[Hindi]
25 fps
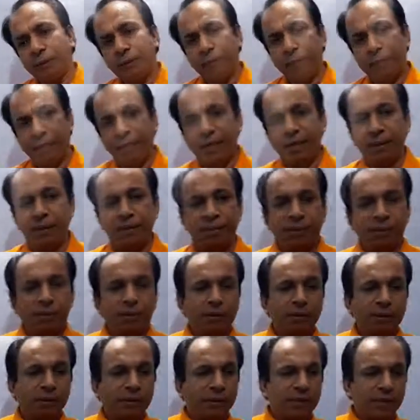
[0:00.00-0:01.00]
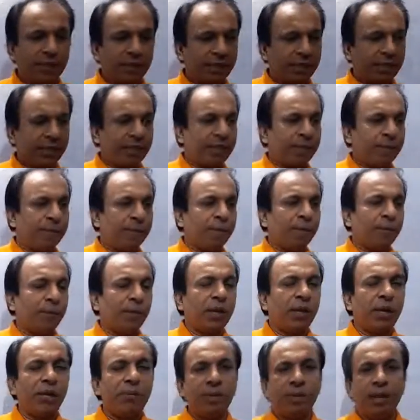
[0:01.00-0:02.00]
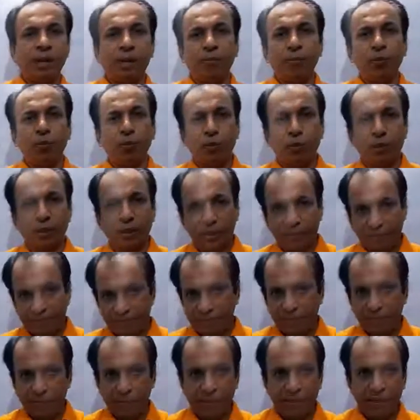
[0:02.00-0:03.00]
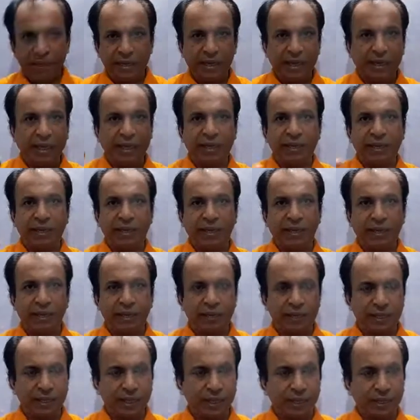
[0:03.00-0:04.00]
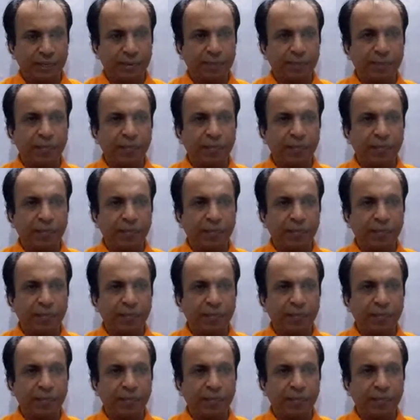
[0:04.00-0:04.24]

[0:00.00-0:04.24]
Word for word: मीडियम जैसे अभी हम लोग के सामने एयर है ठीक है